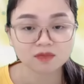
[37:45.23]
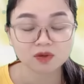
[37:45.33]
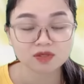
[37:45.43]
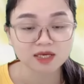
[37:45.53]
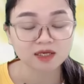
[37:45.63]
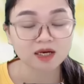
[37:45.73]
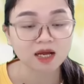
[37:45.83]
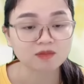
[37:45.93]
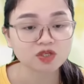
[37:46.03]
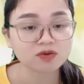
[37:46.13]
Nó sang đây
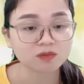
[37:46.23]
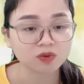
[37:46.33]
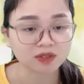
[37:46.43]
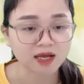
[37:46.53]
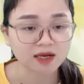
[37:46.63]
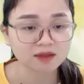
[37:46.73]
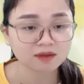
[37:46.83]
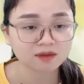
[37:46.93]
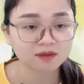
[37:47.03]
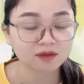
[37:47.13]
làm chưa được một tháng
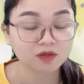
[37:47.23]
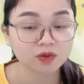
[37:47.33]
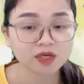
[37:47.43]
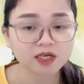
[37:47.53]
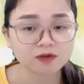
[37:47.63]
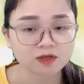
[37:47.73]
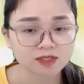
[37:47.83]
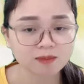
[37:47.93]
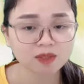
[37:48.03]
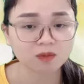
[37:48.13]
Nhưng nó định được
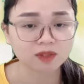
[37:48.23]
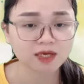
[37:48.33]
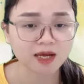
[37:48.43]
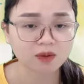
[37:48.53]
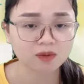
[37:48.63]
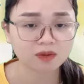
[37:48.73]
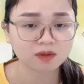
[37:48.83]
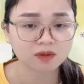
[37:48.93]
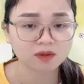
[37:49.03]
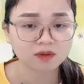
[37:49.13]
xếp tổng thế nào
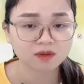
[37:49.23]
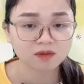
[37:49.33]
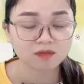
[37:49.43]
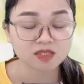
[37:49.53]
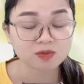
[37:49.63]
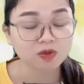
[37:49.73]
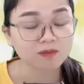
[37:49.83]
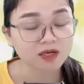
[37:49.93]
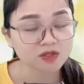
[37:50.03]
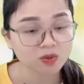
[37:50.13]
Mà xếp cho nó
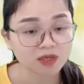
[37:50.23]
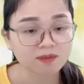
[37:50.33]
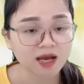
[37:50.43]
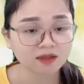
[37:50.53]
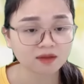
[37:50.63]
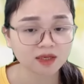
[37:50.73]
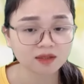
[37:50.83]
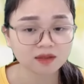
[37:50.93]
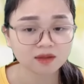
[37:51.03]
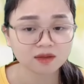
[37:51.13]
mang xô đến bán cơ đấy
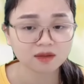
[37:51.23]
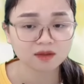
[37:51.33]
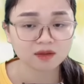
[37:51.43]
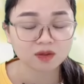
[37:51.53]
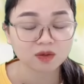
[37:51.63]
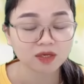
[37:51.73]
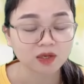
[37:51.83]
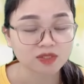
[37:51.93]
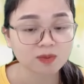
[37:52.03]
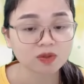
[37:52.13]
Có khi
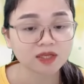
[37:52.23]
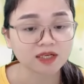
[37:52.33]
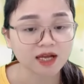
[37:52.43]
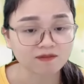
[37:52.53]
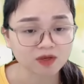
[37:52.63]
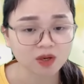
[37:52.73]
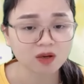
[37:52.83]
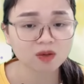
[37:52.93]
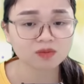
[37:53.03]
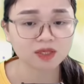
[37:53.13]
nào xếp có tình cảm với nó
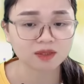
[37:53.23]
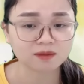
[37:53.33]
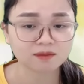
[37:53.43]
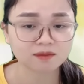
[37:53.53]
không nhỉ